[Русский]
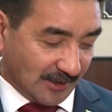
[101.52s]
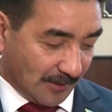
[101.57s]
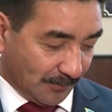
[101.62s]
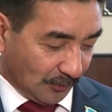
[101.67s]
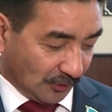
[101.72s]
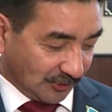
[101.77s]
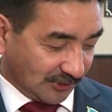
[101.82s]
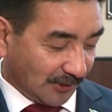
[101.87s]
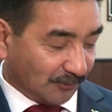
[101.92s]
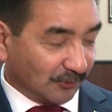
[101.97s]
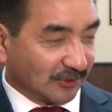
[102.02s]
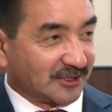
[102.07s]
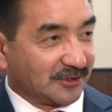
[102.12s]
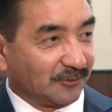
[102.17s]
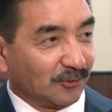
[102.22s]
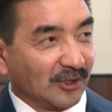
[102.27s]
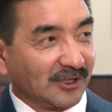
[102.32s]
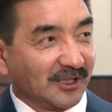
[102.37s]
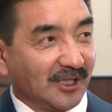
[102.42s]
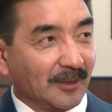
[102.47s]
А просто вот
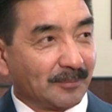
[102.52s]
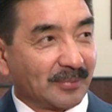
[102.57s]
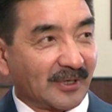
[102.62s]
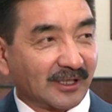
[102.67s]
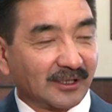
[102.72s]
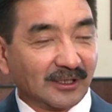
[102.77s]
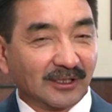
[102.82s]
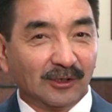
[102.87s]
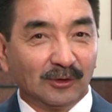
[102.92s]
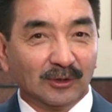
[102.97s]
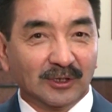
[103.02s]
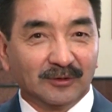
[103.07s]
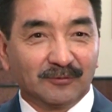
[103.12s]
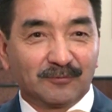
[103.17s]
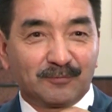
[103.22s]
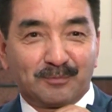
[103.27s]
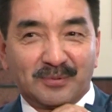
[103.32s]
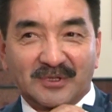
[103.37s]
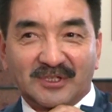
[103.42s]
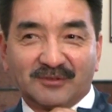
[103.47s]
сегодня я проколол
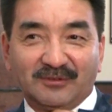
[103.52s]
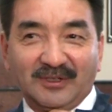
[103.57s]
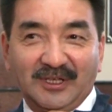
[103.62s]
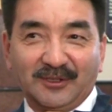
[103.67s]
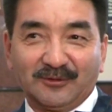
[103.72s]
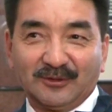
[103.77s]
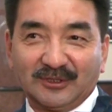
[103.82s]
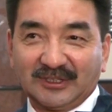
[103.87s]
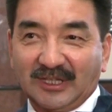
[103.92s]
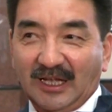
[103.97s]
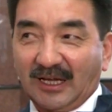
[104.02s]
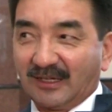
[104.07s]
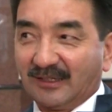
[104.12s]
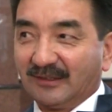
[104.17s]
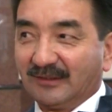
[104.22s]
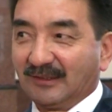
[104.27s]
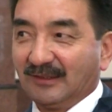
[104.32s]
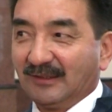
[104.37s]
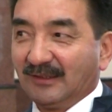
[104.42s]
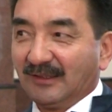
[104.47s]
впервые вот так.
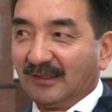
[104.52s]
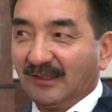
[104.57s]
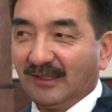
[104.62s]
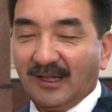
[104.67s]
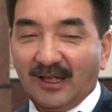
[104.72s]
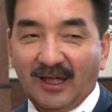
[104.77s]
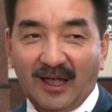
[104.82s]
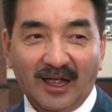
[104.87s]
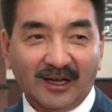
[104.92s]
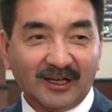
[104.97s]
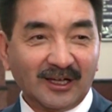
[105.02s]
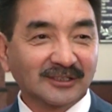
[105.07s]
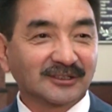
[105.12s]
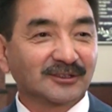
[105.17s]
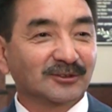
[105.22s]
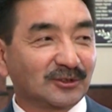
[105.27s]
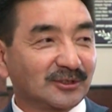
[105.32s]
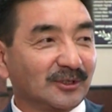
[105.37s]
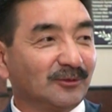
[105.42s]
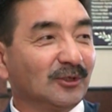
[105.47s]

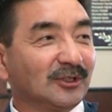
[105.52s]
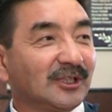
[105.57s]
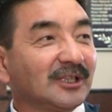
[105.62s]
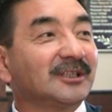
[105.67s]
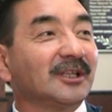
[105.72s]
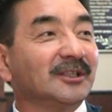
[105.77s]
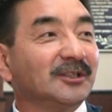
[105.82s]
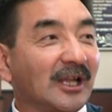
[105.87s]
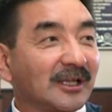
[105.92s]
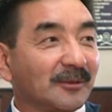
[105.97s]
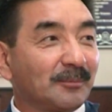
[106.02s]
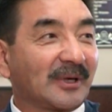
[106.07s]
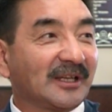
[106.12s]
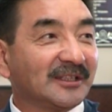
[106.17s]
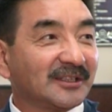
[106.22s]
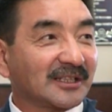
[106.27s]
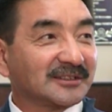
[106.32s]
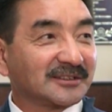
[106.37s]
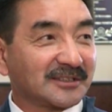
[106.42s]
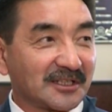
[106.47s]
Оказывается, вот это
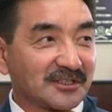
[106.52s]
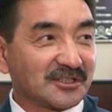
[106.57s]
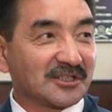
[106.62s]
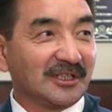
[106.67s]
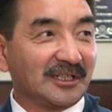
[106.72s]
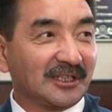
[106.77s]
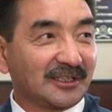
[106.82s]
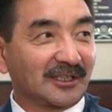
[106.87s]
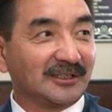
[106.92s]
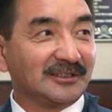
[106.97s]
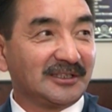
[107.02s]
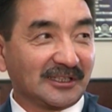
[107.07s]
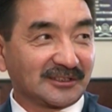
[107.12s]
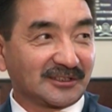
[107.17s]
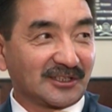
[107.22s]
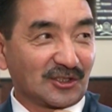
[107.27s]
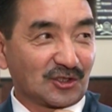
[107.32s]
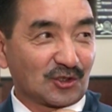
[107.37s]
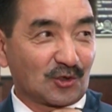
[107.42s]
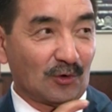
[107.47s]
предназначено для
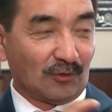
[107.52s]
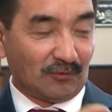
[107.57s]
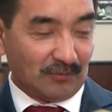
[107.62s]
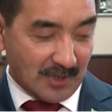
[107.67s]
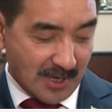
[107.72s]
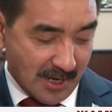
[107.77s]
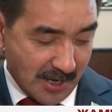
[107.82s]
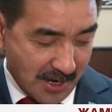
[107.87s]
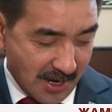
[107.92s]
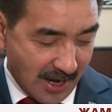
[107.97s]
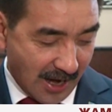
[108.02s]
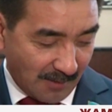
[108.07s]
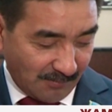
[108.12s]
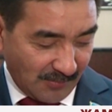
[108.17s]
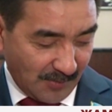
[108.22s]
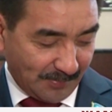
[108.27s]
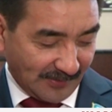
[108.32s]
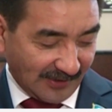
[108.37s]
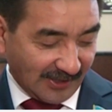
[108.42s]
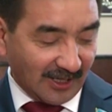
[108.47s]
значков. А
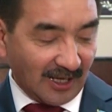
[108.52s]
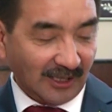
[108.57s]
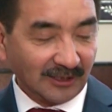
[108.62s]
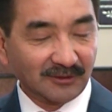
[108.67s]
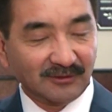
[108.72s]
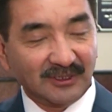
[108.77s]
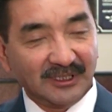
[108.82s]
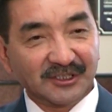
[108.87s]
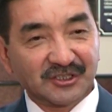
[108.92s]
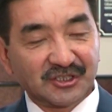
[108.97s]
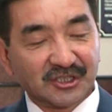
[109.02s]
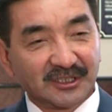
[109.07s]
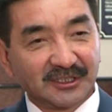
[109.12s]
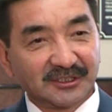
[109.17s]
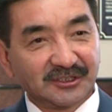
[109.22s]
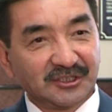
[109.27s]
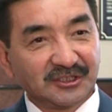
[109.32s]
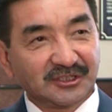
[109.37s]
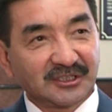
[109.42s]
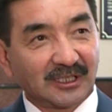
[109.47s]
мы прокалывали,
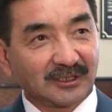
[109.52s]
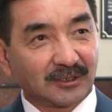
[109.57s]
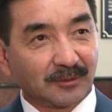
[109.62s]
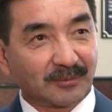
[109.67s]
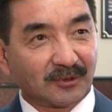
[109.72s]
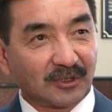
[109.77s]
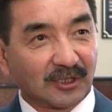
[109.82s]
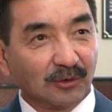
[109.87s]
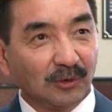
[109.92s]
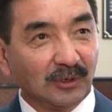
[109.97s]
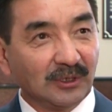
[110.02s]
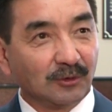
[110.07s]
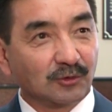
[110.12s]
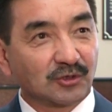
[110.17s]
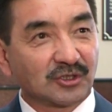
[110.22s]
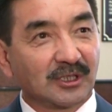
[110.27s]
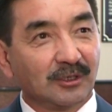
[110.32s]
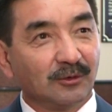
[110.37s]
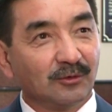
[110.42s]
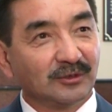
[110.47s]
через 10 прокола
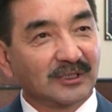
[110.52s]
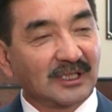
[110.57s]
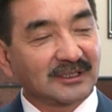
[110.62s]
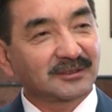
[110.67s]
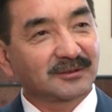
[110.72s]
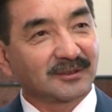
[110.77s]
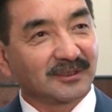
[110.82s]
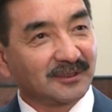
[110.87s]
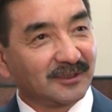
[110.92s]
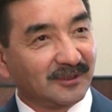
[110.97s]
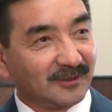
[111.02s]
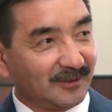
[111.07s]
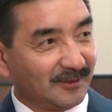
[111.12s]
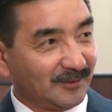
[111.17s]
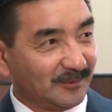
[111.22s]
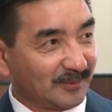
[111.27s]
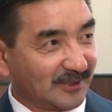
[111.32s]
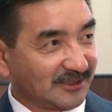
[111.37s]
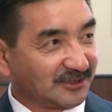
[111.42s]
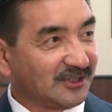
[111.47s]
уже у нас
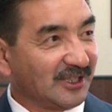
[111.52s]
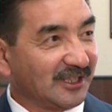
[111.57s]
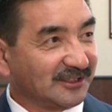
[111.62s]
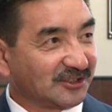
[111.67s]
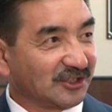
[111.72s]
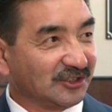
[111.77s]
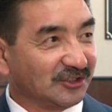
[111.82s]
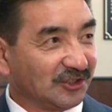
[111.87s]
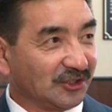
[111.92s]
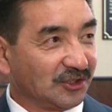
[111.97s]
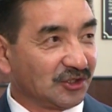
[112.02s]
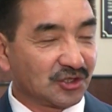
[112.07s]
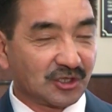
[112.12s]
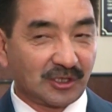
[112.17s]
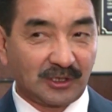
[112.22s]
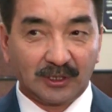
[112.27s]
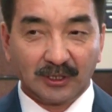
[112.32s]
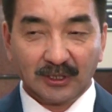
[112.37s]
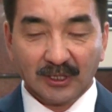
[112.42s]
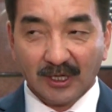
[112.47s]
э, начинаются
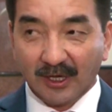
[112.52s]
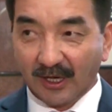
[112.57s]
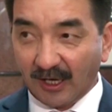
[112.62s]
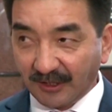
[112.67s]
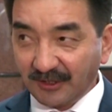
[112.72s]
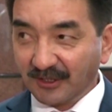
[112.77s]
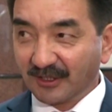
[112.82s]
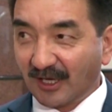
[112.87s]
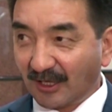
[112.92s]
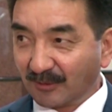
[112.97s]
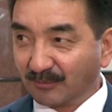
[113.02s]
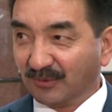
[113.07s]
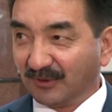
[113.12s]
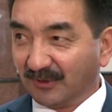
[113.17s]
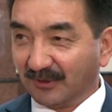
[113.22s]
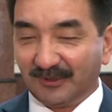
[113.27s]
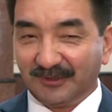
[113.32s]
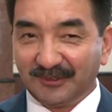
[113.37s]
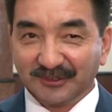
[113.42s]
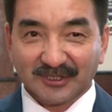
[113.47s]
дырочки. Они как
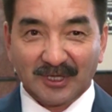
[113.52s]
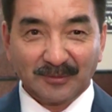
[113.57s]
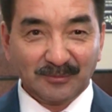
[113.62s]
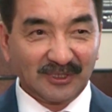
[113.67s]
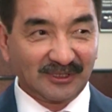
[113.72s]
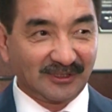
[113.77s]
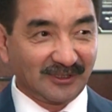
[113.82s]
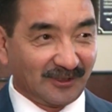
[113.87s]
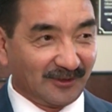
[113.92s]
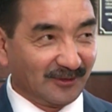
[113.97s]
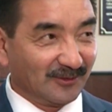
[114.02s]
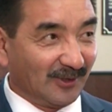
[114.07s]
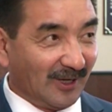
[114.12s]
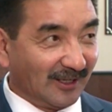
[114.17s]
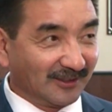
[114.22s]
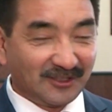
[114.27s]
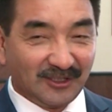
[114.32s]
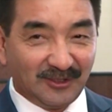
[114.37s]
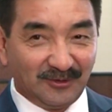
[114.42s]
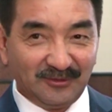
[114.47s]
бы незаметно.
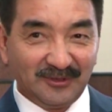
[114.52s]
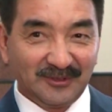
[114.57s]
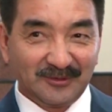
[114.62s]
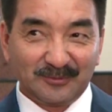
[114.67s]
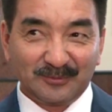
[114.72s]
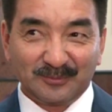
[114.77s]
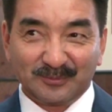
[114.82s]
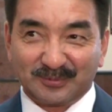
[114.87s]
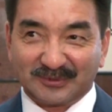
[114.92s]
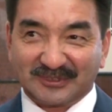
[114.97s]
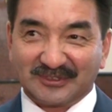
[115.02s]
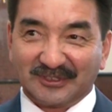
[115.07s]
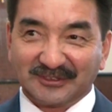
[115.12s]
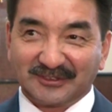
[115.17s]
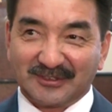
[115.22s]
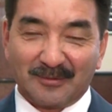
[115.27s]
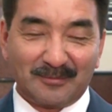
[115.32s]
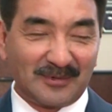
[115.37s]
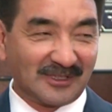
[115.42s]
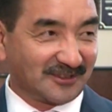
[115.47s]
А телевидение,
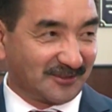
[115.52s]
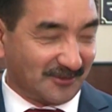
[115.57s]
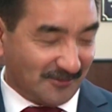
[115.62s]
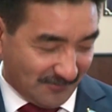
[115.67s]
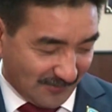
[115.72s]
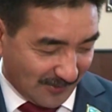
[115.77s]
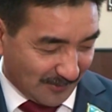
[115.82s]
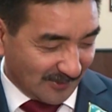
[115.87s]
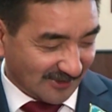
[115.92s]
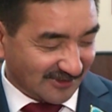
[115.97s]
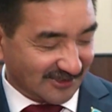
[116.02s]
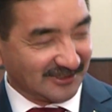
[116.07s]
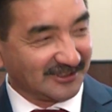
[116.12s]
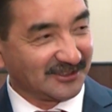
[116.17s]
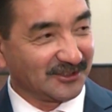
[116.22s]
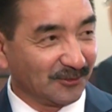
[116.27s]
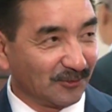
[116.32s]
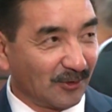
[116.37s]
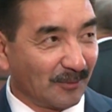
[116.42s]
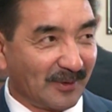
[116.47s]
средства массовой информации,
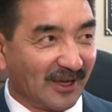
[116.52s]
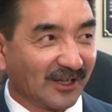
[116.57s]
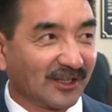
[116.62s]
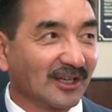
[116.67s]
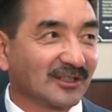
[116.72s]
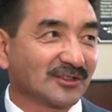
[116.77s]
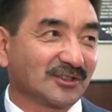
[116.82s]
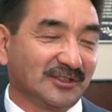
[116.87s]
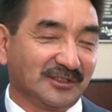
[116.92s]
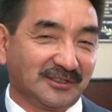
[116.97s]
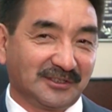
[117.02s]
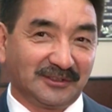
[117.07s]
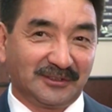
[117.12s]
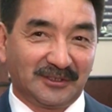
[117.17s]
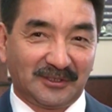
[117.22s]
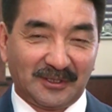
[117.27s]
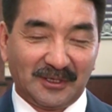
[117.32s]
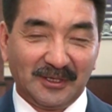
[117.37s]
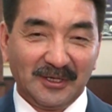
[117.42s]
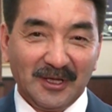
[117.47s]
если его покажут,
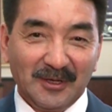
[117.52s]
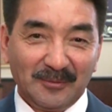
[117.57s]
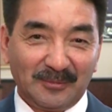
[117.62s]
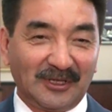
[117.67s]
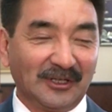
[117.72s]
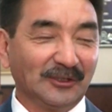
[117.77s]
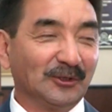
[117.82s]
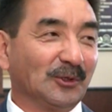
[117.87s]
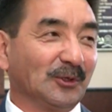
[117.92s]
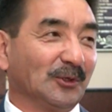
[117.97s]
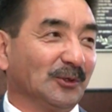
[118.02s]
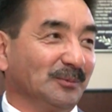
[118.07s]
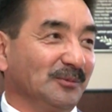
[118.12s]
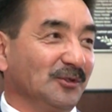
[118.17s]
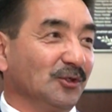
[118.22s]
действительно перед народом